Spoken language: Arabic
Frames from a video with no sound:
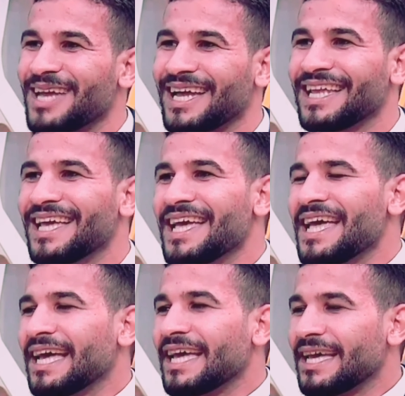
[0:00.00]
يعني
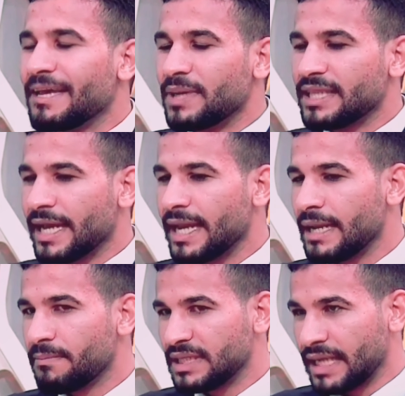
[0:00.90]
آه،
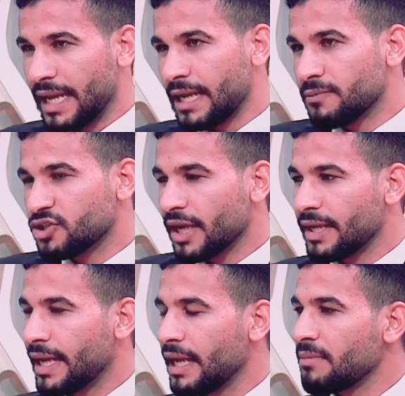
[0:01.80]
بتكلم بتكلم
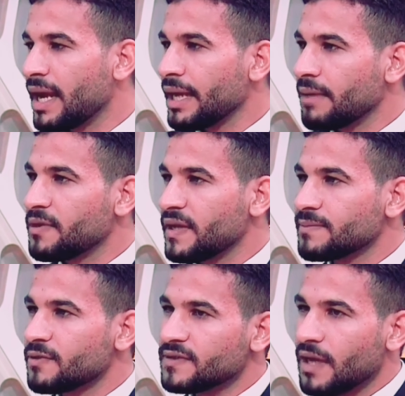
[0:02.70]
بشكل عام اغلب
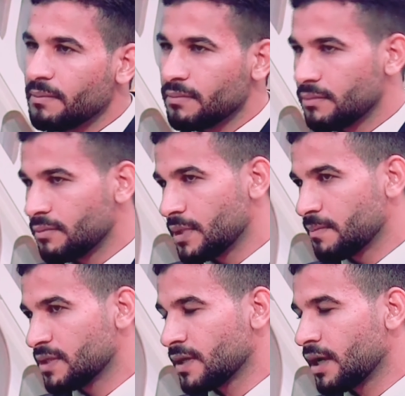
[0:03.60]
الناس بتصحى
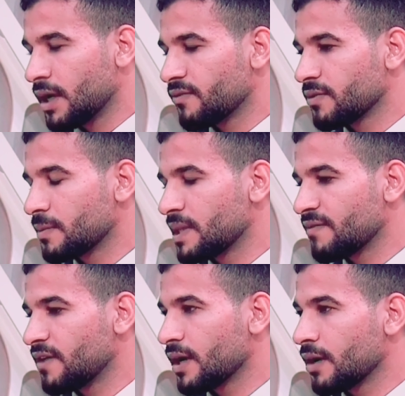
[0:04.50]
متاخر فبتبقى
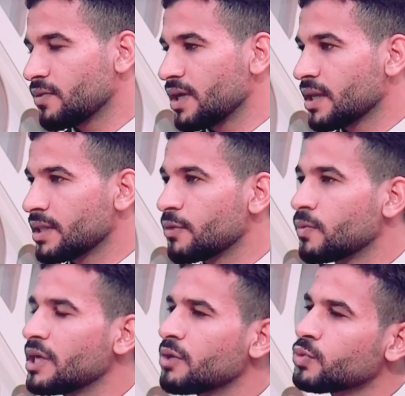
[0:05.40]
دفعه قويه جدا
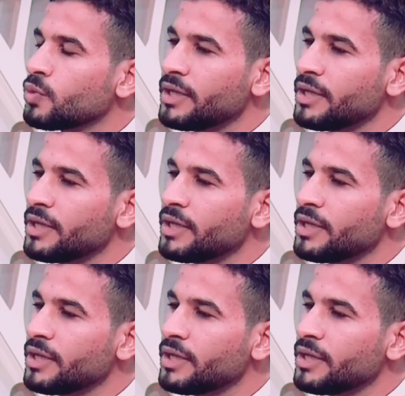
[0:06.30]
وطول